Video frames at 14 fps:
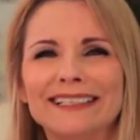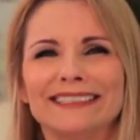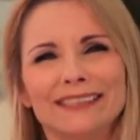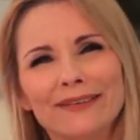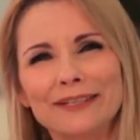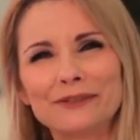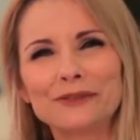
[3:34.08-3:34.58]

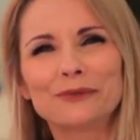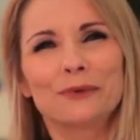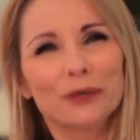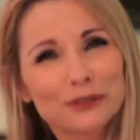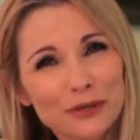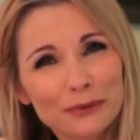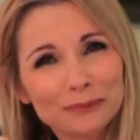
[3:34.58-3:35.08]
Então é isso,
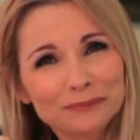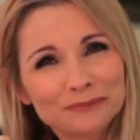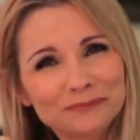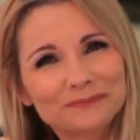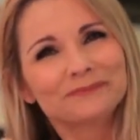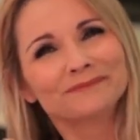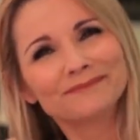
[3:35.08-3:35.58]
curtiu?
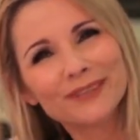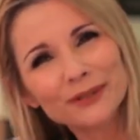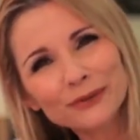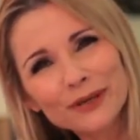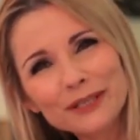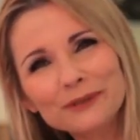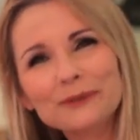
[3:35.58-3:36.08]
Eu
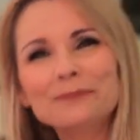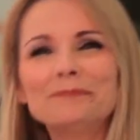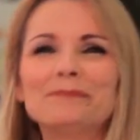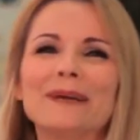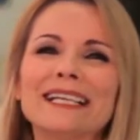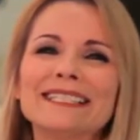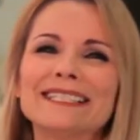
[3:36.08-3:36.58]
tô indo,
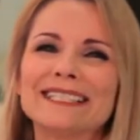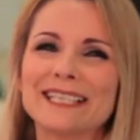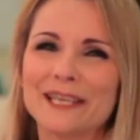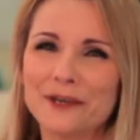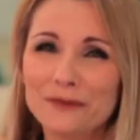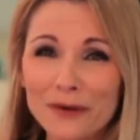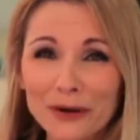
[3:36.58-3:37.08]
mas
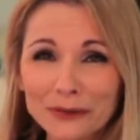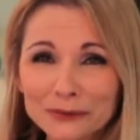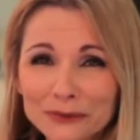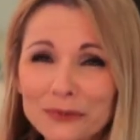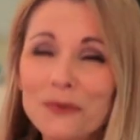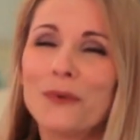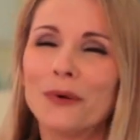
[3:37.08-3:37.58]
eu
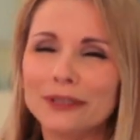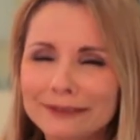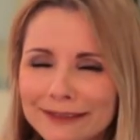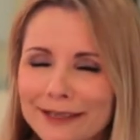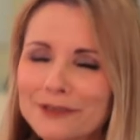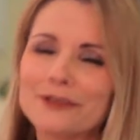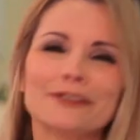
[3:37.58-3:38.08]
volto com
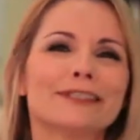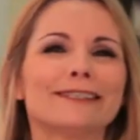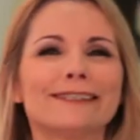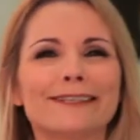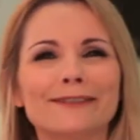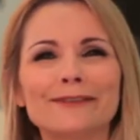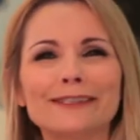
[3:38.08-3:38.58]
outras
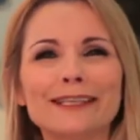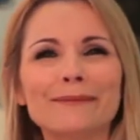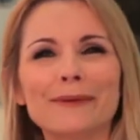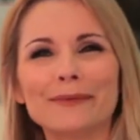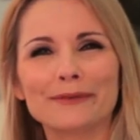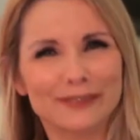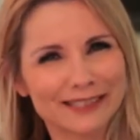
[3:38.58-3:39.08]
notícias do
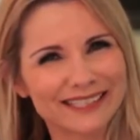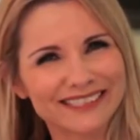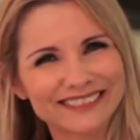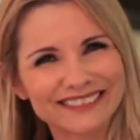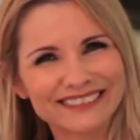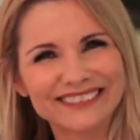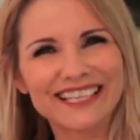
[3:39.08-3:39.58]
cinema para você.
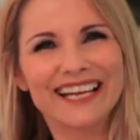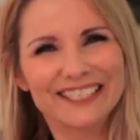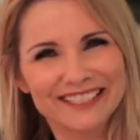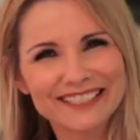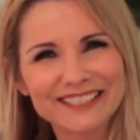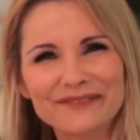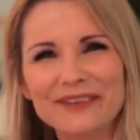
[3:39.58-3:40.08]
A
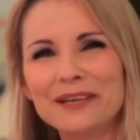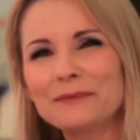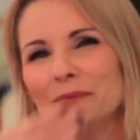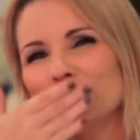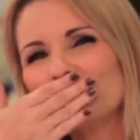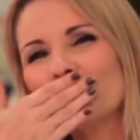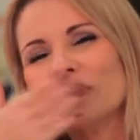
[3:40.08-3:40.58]
gente se vê.
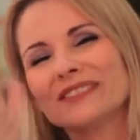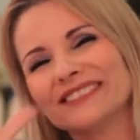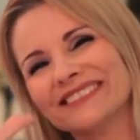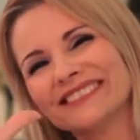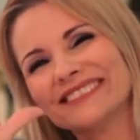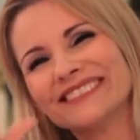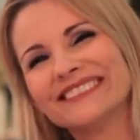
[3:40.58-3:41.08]

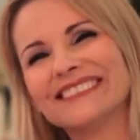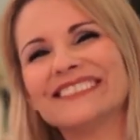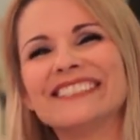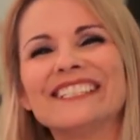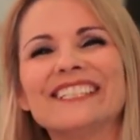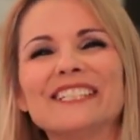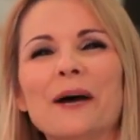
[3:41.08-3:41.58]

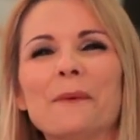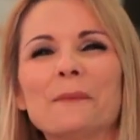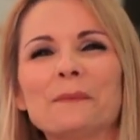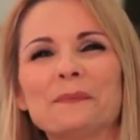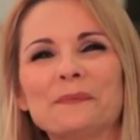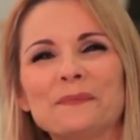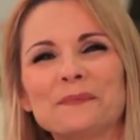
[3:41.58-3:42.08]
Tchau.